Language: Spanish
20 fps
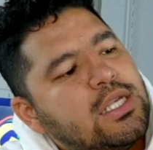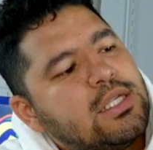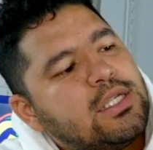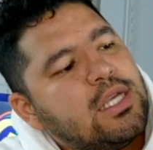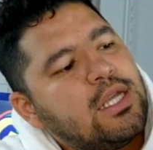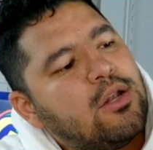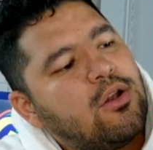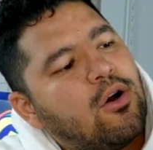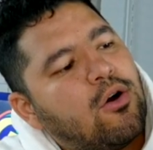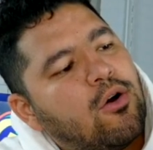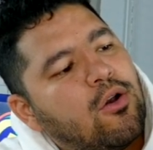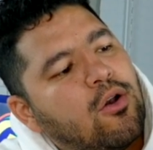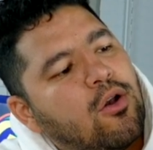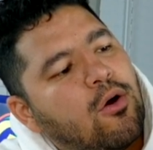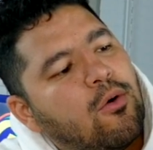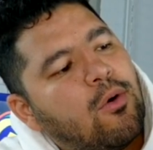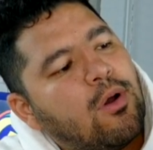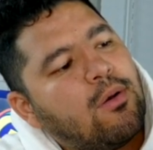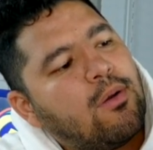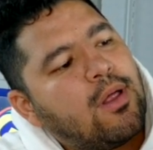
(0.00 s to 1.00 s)
si lo, lo
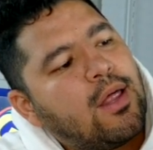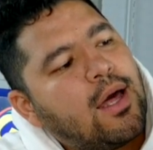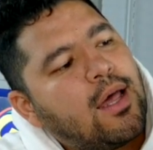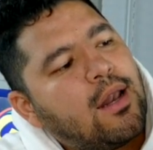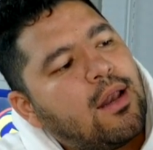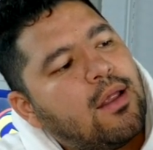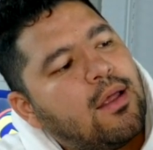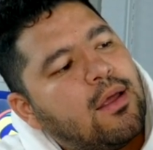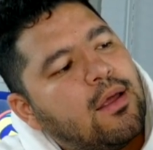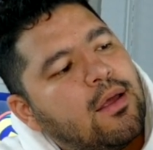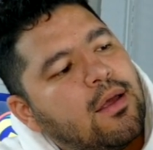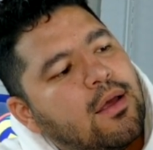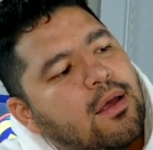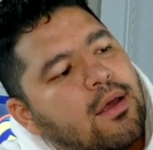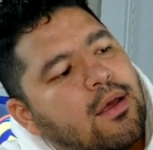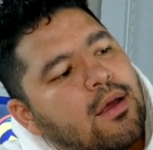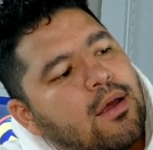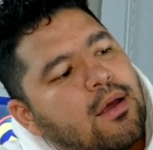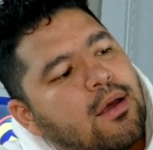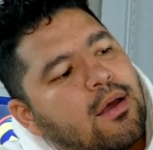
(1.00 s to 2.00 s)
vuelvo a dar,
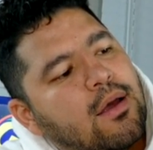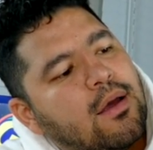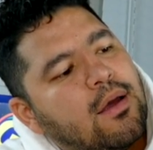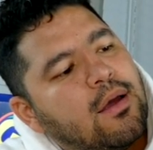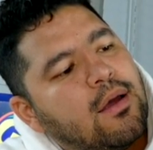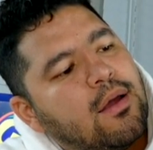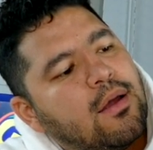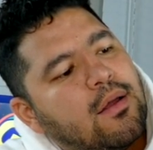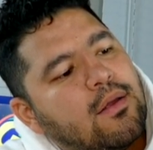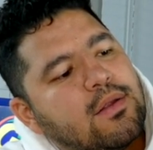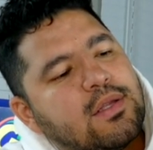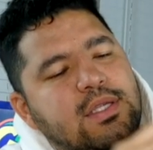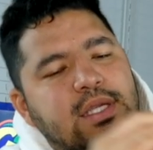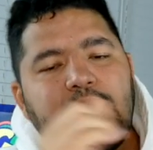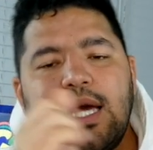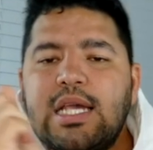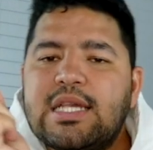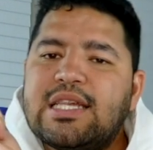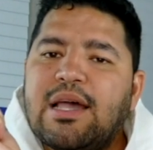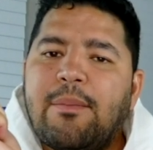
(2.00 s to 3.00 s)
se
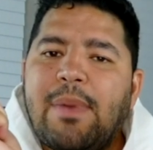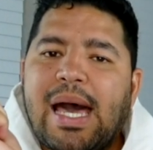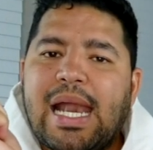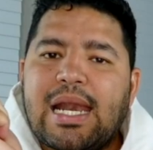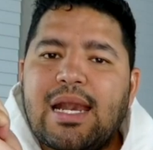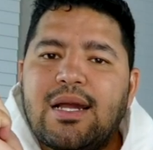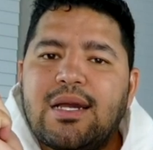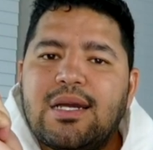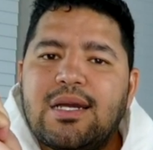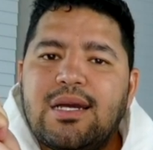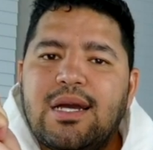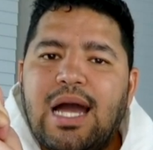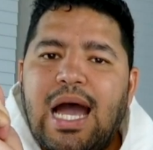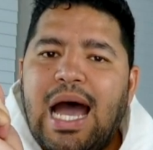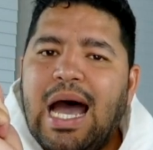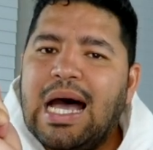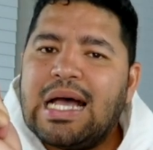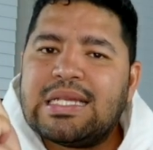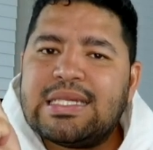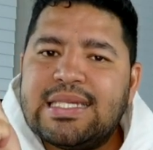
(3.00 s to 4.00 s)
desamarran.
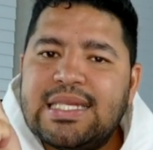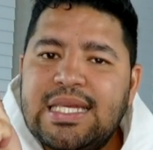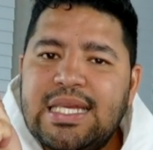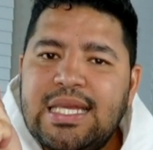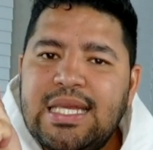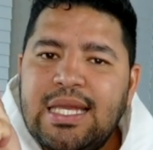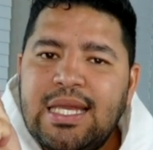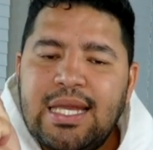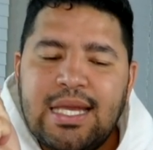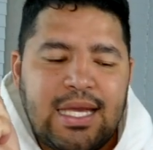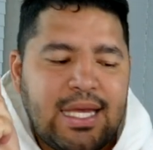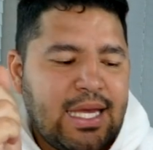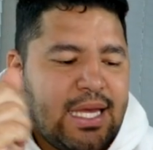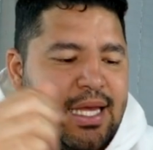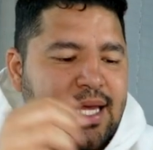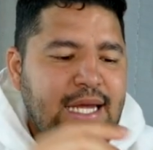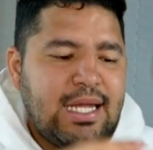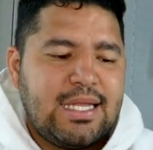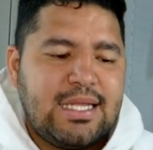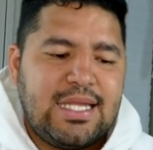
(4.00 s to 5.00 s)
Así
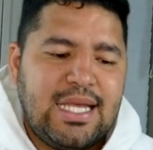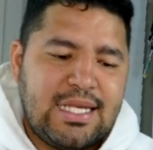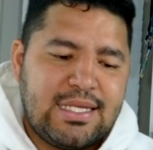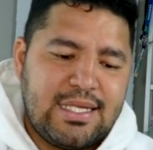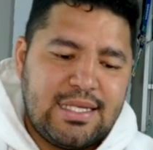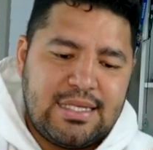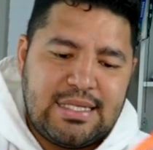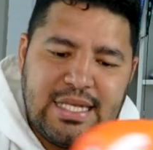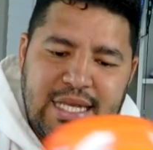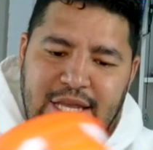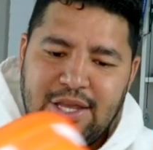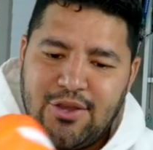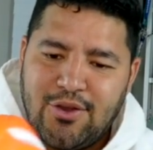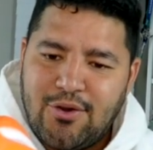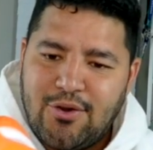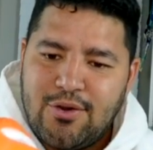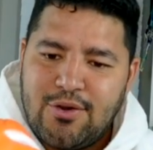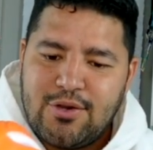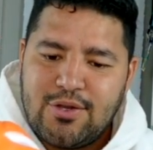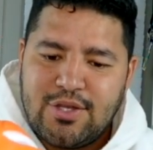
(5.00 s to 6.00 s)
de
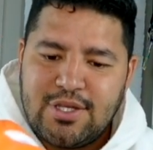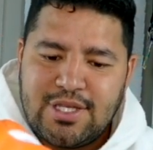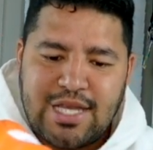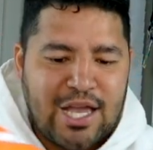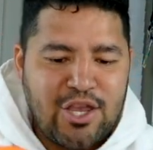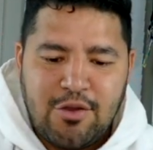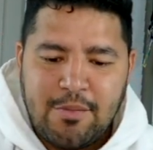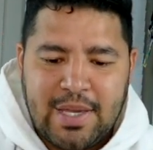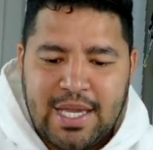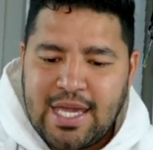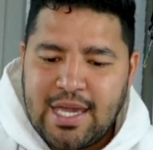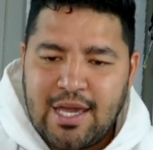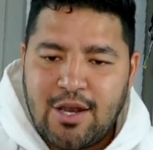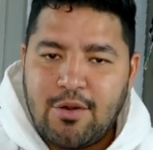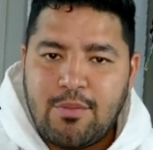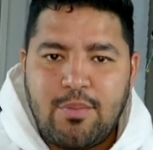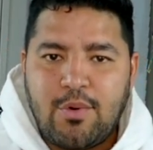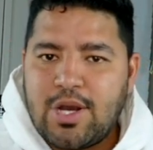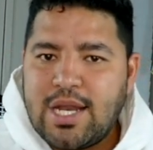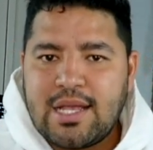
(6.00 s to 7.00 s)
sencillo. Ya yo me
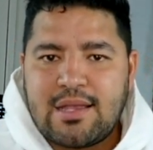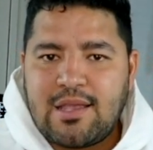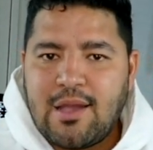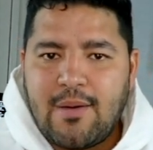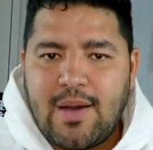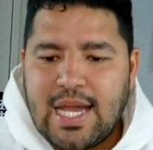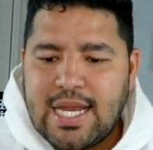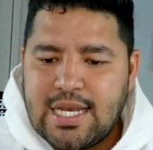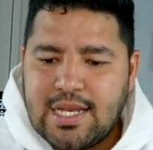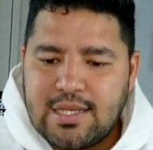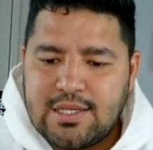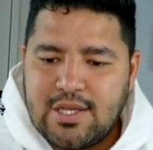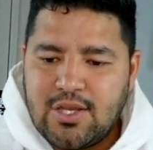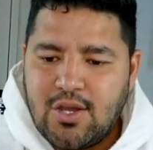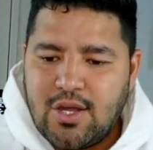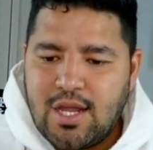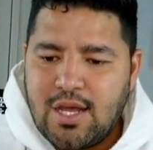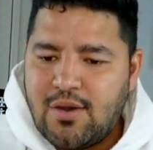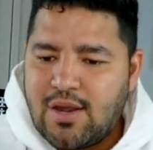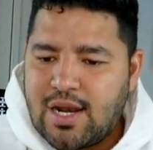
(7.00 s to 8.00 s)
quiero poner esta vaina,
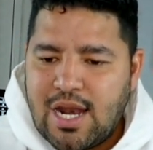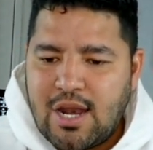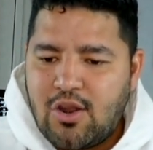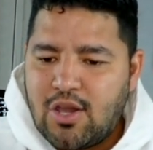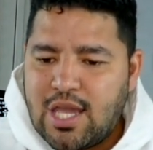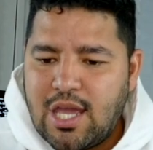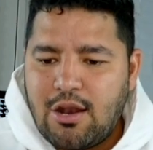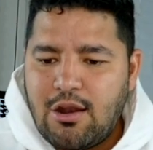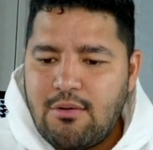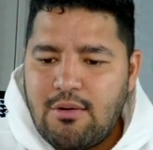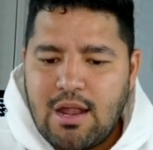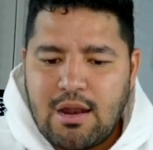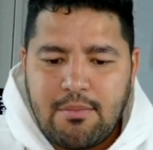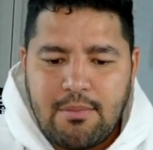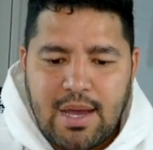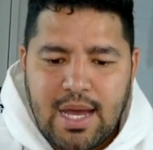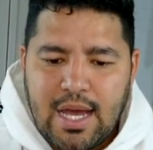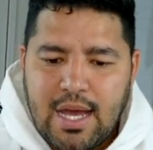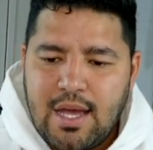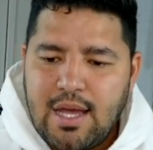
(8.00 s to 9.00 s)
señores. De verdad no quiero hablar
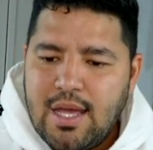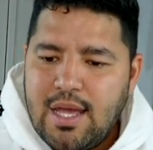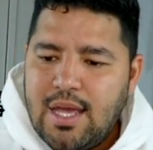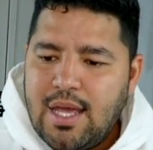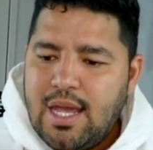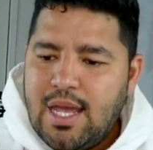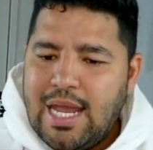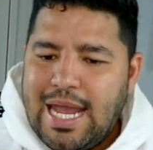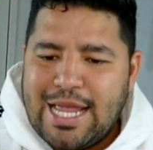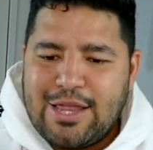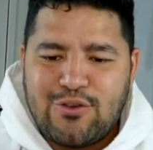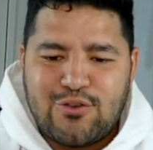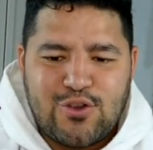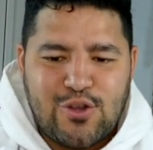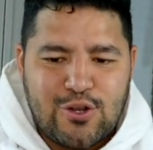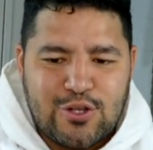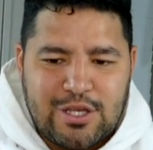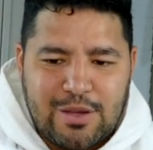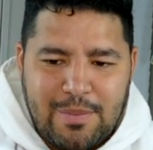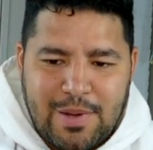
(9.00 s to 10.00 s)
más. Estos son
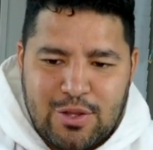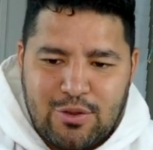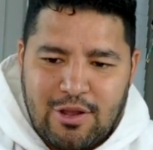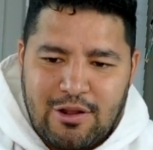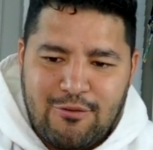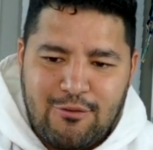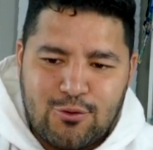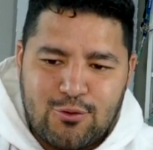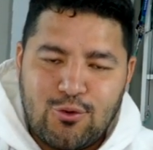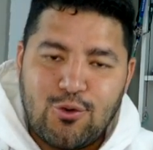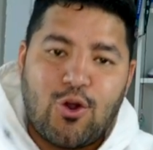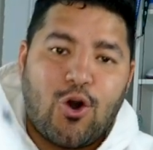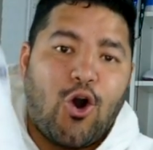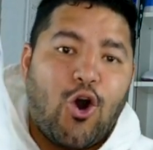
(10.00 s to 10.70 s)
los zapatos del futuro.